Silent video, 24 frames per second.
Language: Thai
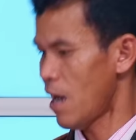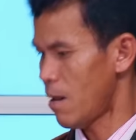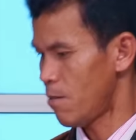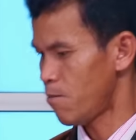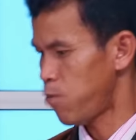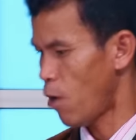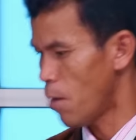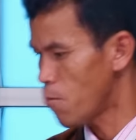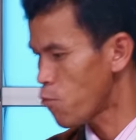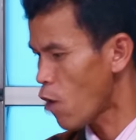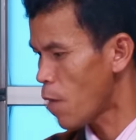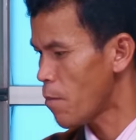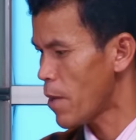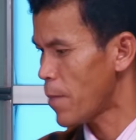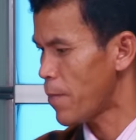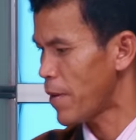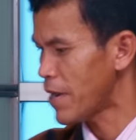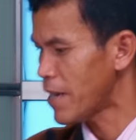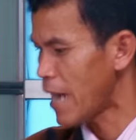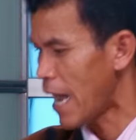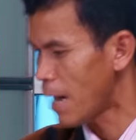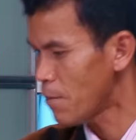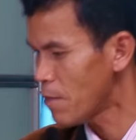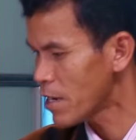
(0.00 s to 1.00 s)
อ่ะ ผมก็มี
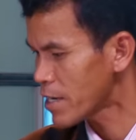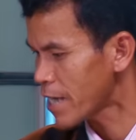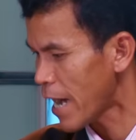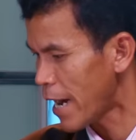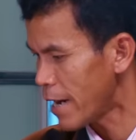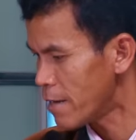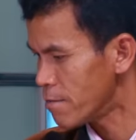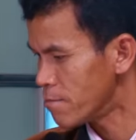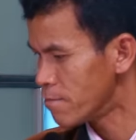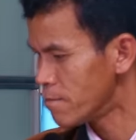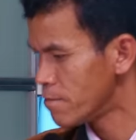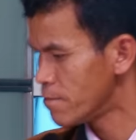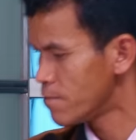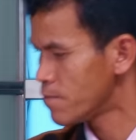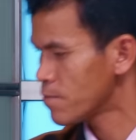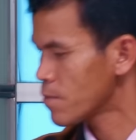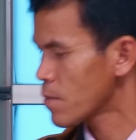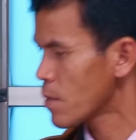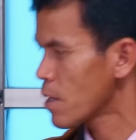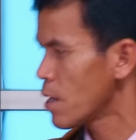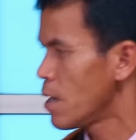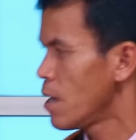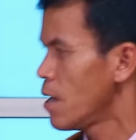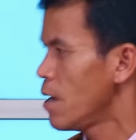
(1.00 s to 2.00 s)
ปัญหาเหมือนกันอ่ะ
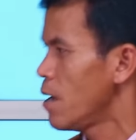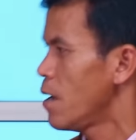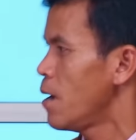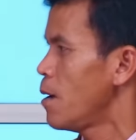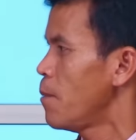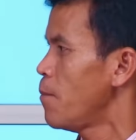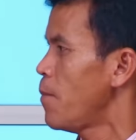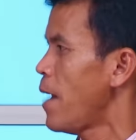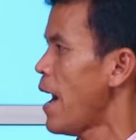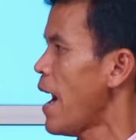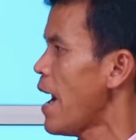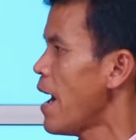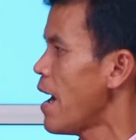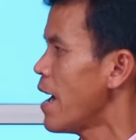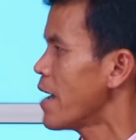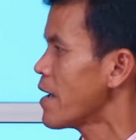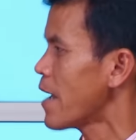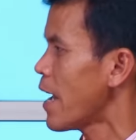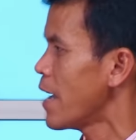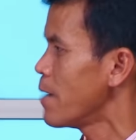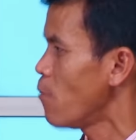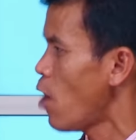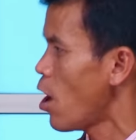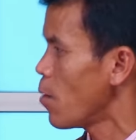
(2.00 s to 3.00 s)
ทายมา พระอะ
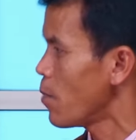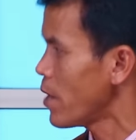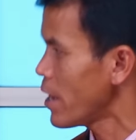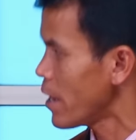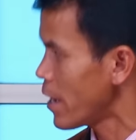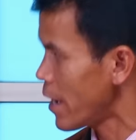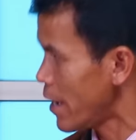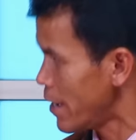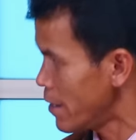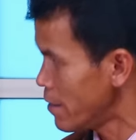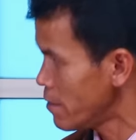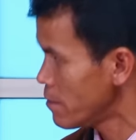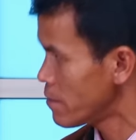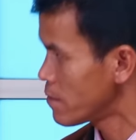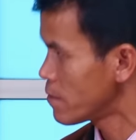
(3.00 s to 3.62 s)
ไรมองไม่เห็น